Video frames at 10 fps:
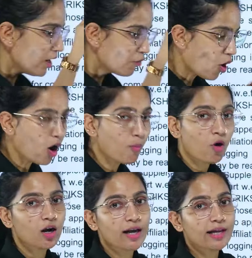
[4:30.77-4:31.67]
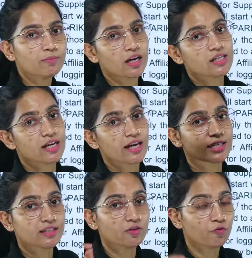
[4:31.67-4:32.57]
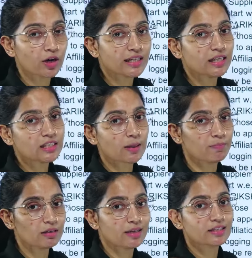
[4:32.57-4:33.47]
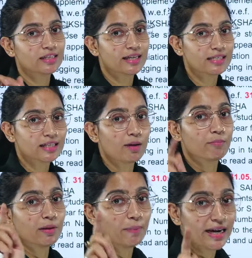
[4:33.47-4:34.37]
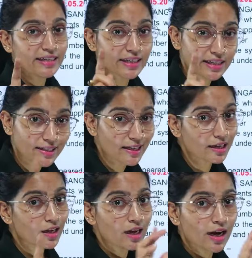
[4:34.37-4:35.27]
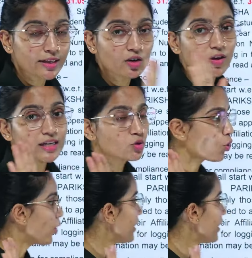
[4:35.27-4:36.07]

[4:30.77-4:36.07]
फॉर्म ऑनलाइन भरा जाएगा सिर्फ वही सप्लीमेंट्री के एग्जाम में बैठेंगे अदरवाइज कोई